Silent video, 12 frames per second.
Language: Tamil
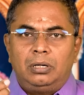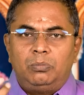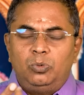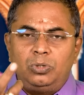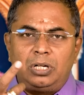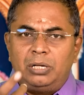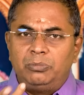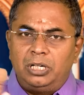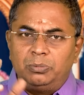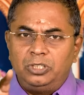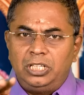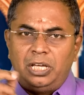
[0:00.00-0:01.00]
மூன்றாம்
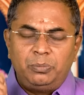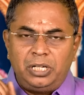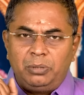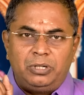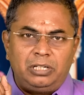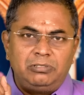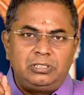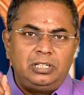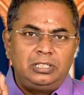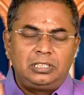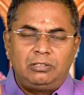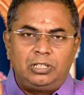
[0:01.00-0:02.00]
இடமும் இதே மாதிரி மறைவு
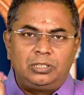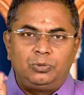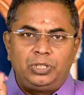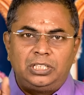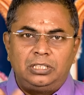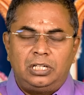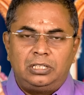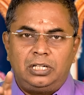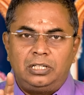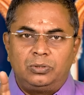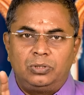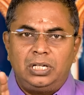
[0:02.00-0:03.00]
ஸ்தானத்தில் வரக்கூடியது
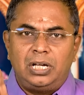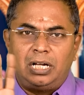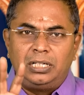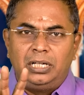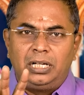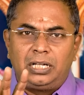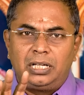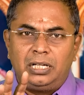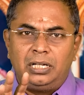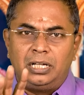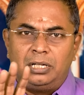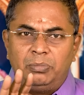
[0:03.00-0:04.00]
தான்னாலும் கூட அங்கே இருக்கிற
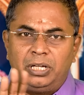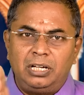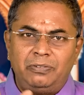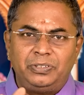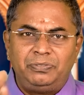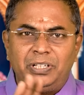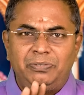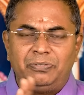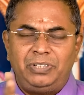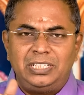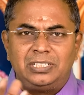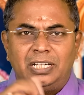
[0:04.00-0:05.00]
நன்மைகள் ஃபிஃப்டி
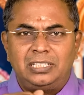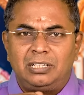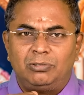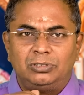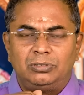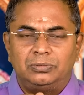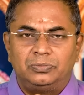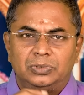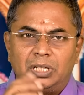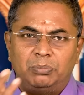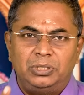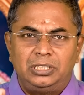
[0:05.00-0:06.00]
ஃபிஃப்டி சாய்ஸில் வந்துடும்
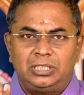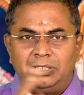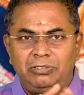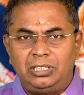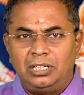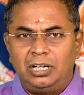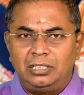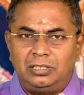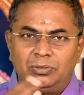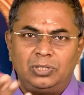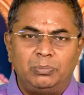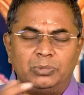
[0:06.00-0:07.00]
ஐம்பது சதவீதம் நல்லது
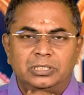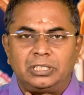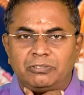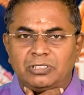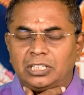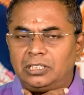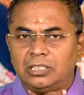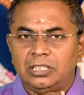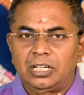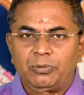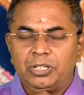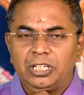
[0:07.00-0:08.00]
இருக்கும் ஐம்பது சதவீதம் தான்
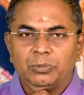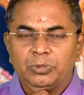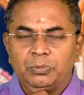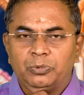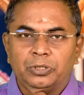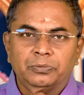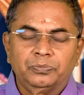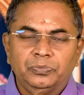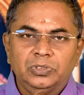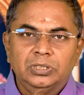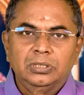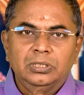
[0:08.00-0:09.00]
கெடுதல் அப்படிங்கிற மாதிரி போயிடும்
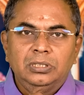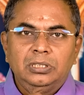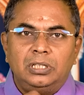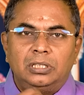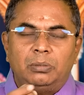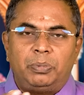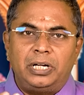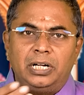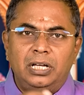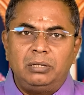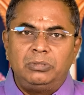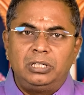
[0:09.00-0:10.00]
இந்த
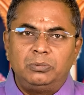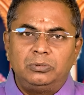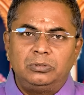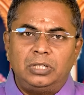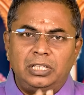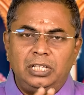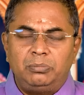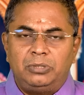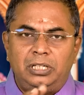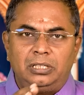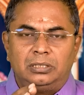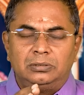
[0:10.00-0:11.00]
பன்னெண்டாம் இடமும் அதே
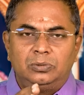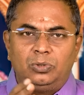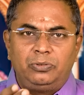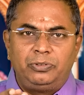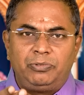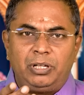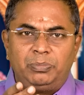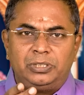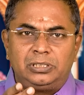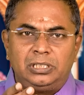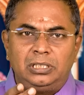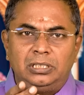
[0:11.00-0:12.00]
மாதிரி தான் ஒரு ஃபிஃப்டி
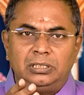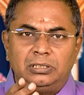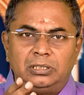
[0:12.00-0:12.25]
பர்சன்ட்